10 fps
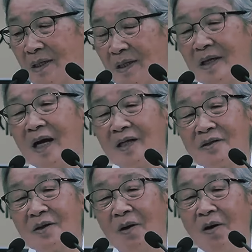
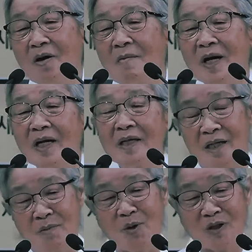그래가지고 얼마나 이
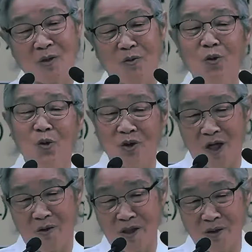목사님 울고
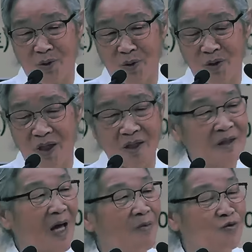내려왔는지 모른데 그
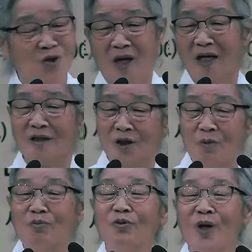다음 주에 내가 그게
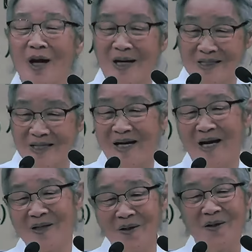부흥에
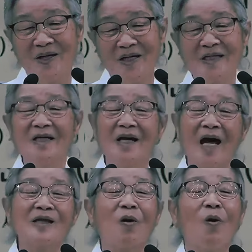갔으니까요. 그걸
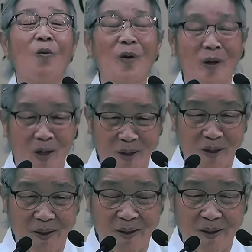나한테 고백을 하는
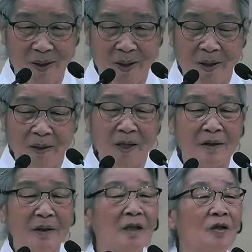거예요. 근데
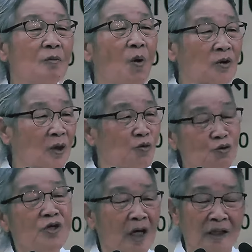그게 그 목사님
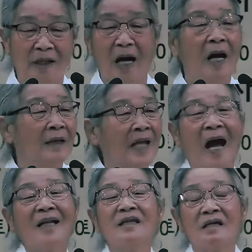흉이 아니다.
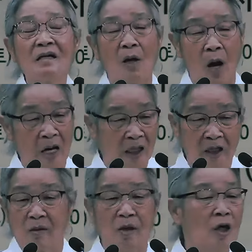날 들으라고
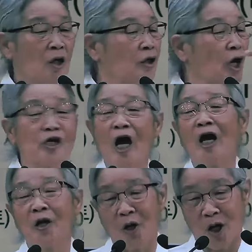하나님이
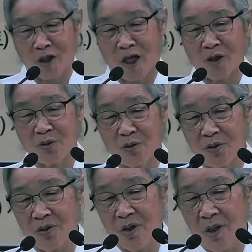얘기하는 것
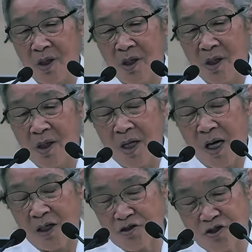같아가지고는
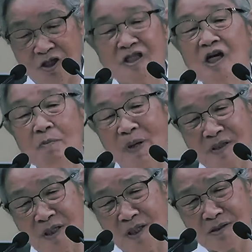아주 정신이
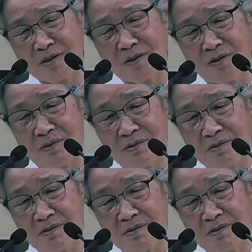바짝 났어요.